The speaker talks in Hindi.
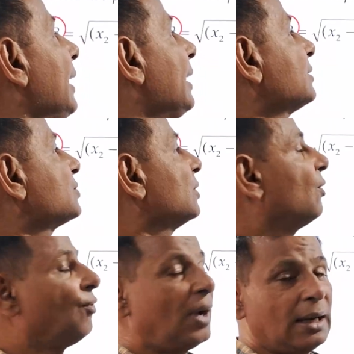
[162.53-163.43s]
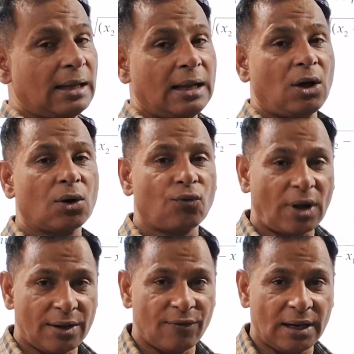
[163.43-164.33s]
एक्स वाला और
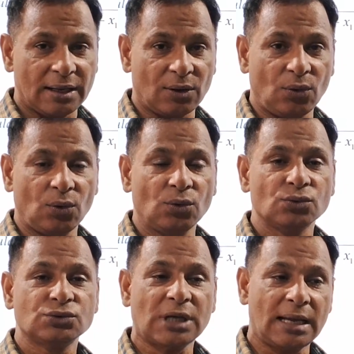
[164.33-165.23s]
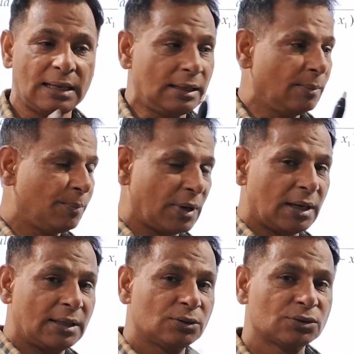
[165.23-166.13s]
वाई वाले को चाहे
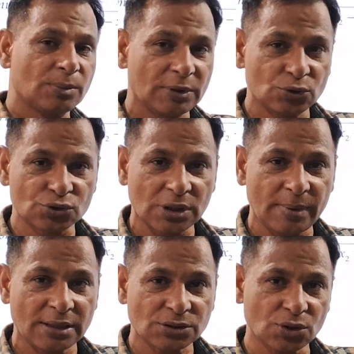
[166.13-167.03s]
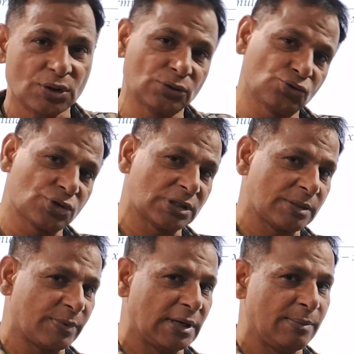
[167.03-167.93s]
पहले से मैं दूसरे माइनस करो या दूसरे से
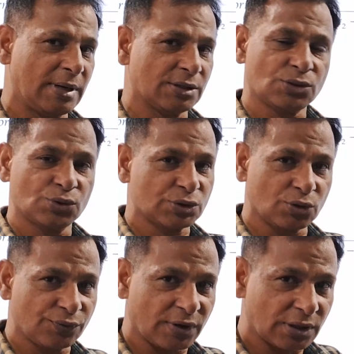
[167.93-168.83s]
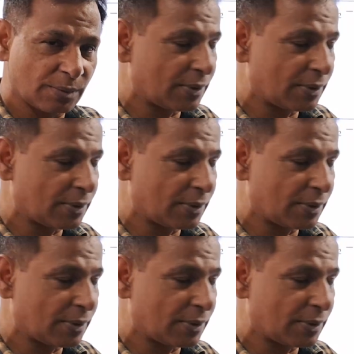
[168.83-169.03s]
पहले माइनस करो उससे कोई फ़र्क नहीं